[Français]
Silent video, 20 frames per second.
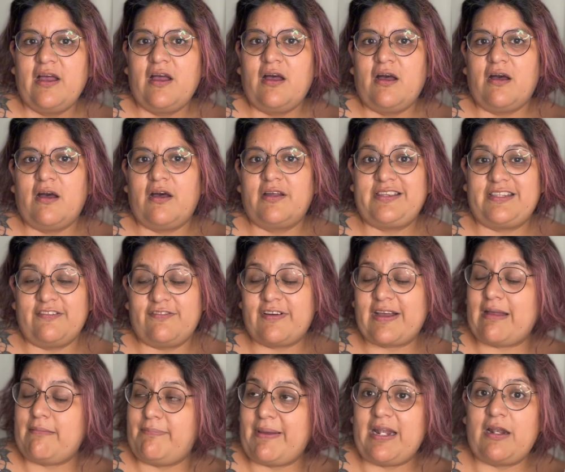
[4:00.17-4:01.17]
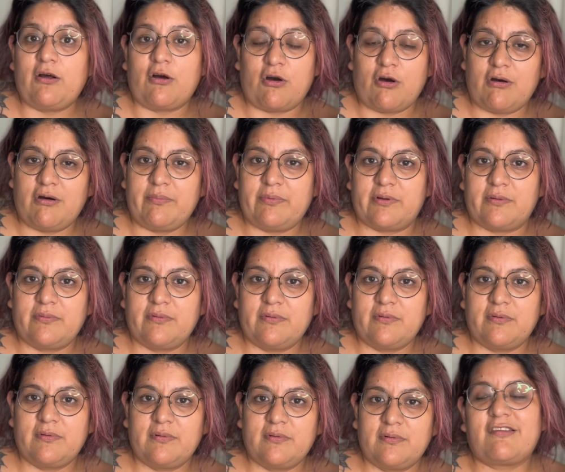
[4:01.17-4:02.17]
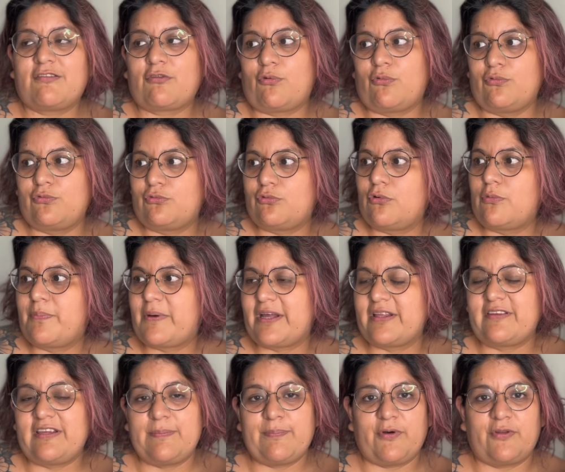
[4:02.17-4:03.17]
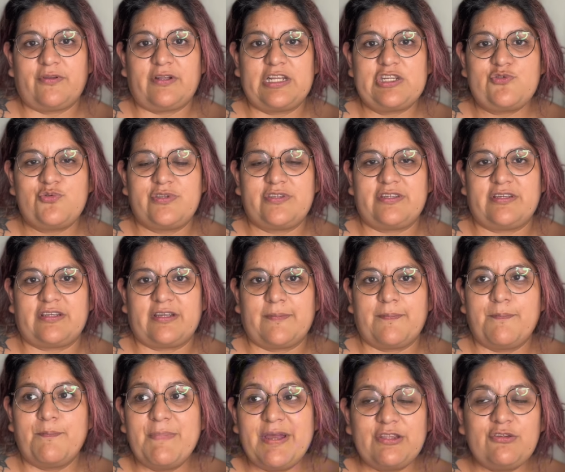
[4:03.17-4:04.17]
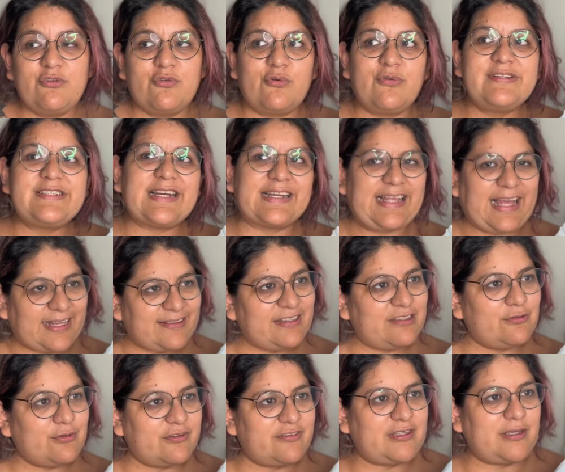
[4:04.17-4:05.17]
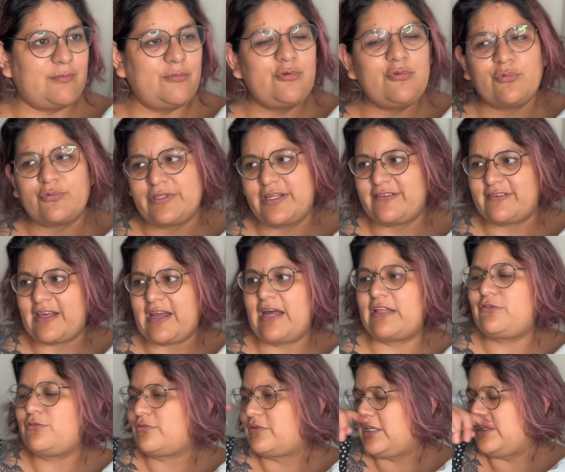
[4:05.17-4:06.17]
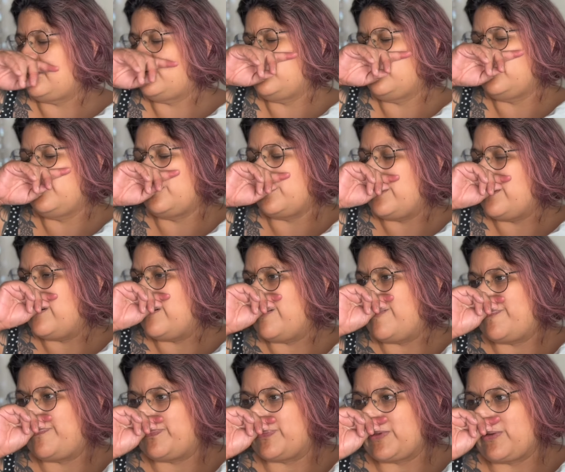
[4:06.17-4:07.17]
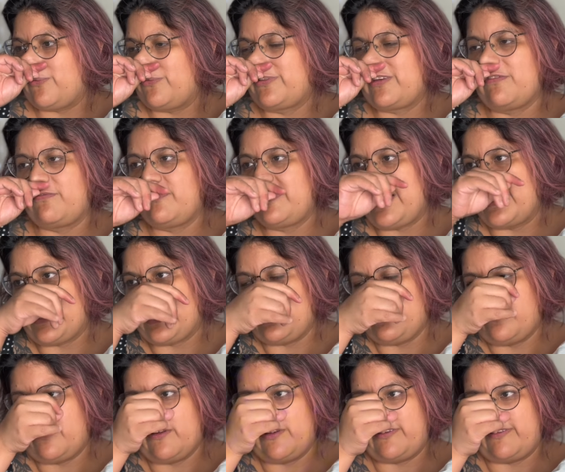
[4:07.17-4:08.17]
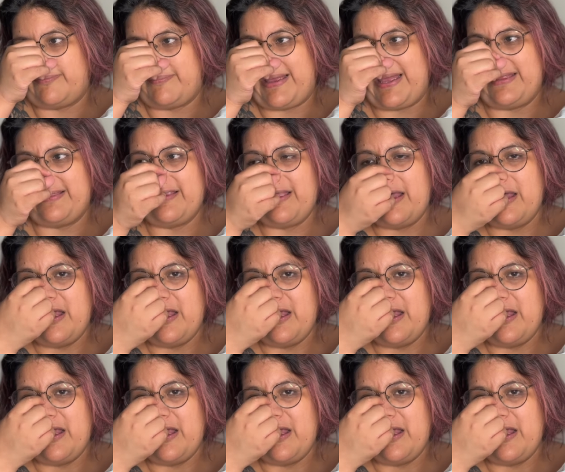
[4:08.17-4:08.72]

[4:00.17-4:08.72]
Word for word: euh, des vraies belles robes qui seront donc prêtées pendant les shootings. Mais du coup, j'ai regardé sur Temu, on était à toutes les deux, euh, on s'est vu il y a quelques semaines,